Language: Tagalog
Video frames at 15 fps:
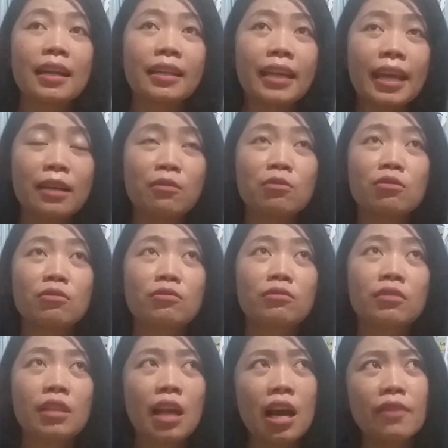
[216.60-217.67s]
kay
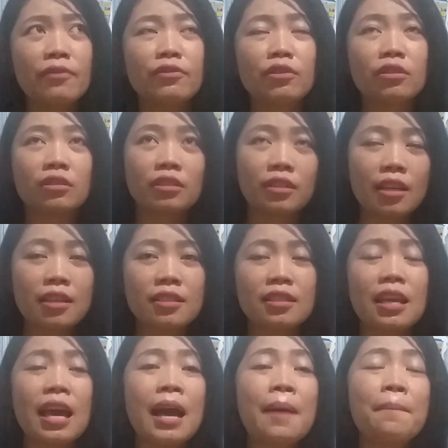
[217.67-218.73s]
love of trust
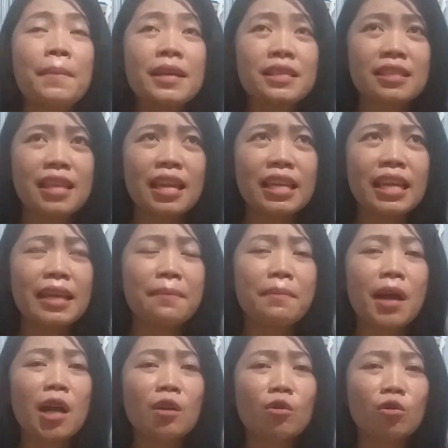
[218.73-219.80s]
mas dali
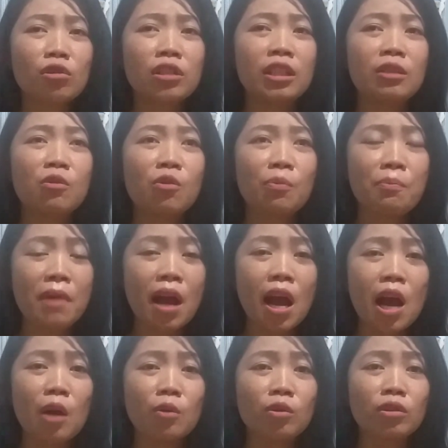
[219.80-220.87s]
manggod
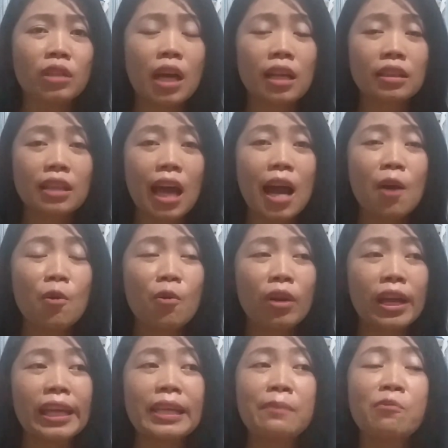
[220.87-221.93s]
higugmaon ang tao
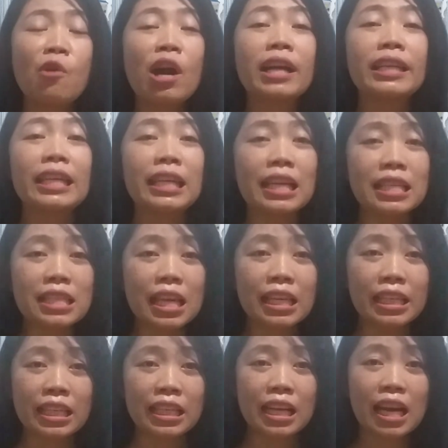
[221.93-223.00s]
nga imuhang
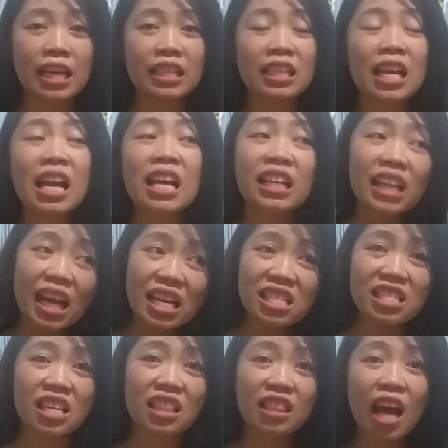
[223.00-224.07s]
gikasaligan
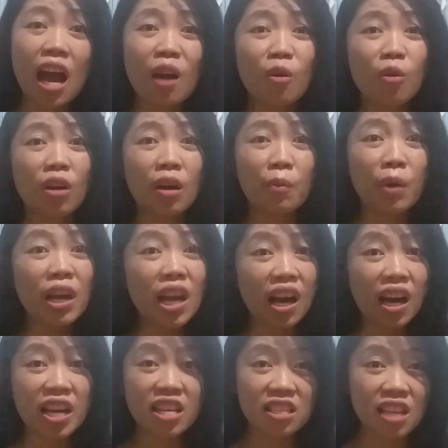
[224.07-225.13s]
kaysa tao nga wala
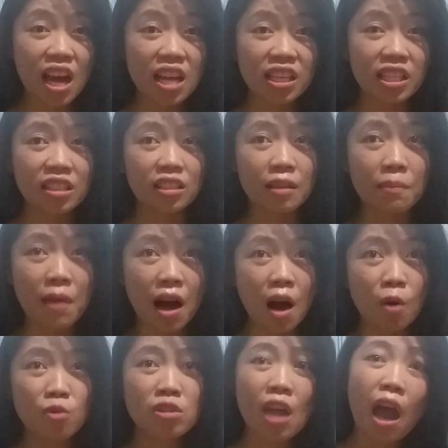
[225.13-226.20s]
kay salig di
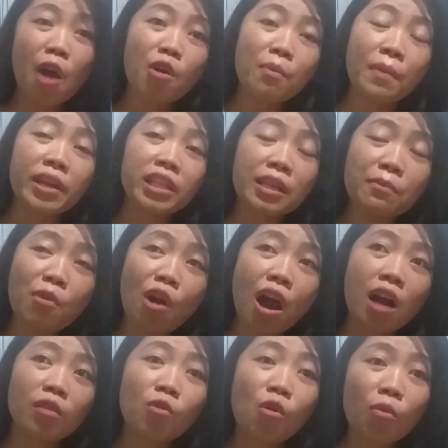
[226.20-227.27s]
ba unsaon man nimo
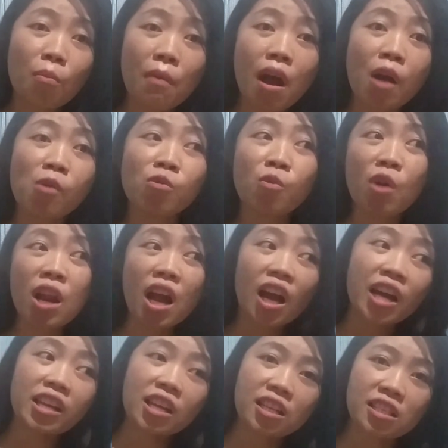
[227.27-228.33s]
ang gugma kung wala
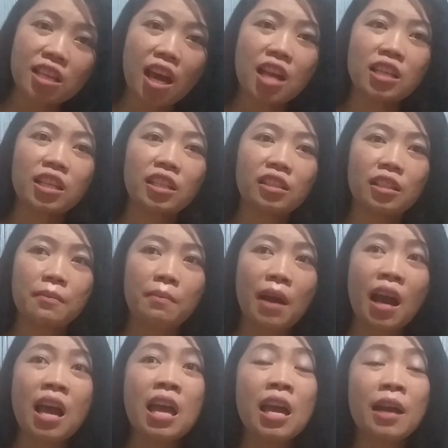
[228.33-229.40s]
ka nagsalig di
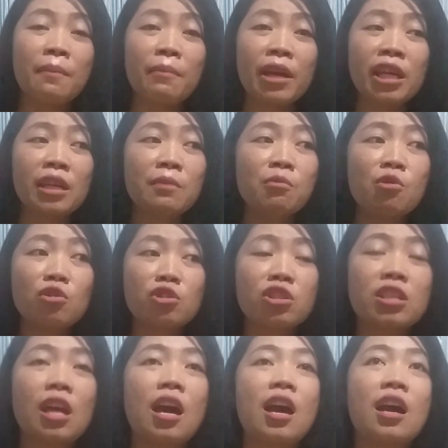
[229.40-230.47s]
ba mahimo
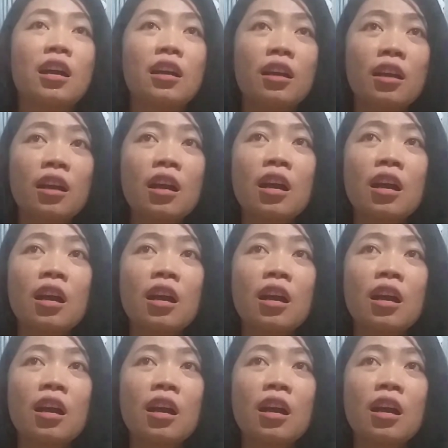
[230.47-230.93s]
sang